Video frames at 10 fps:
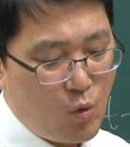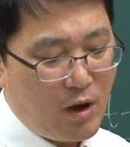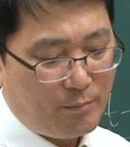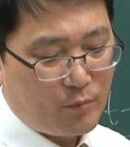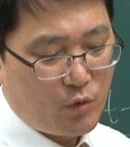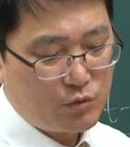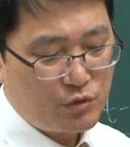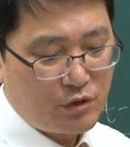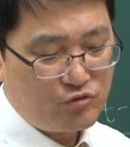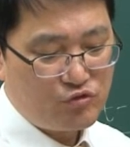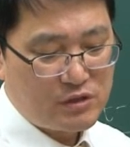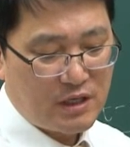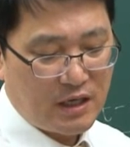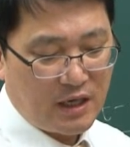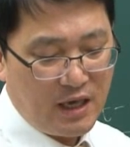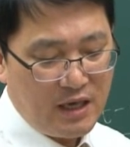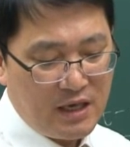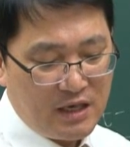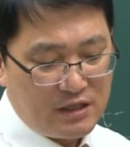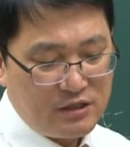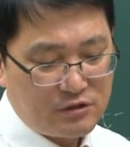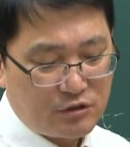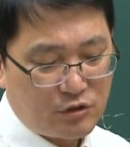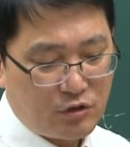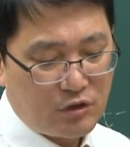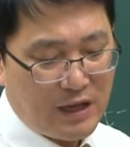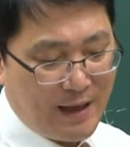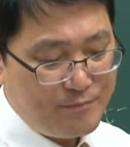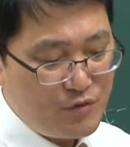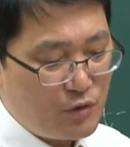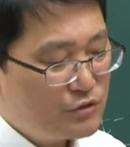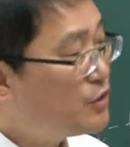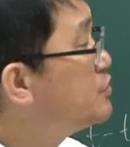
고압, 고속의 유체에 있어서는 압력